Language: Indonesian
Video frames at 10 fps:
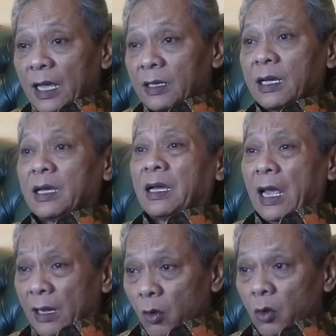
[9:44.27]
dan
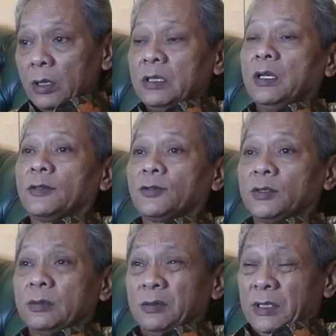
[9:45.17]
kalau dia
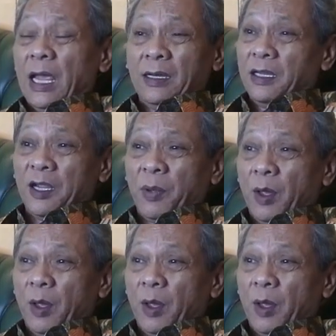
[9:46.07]
seandainya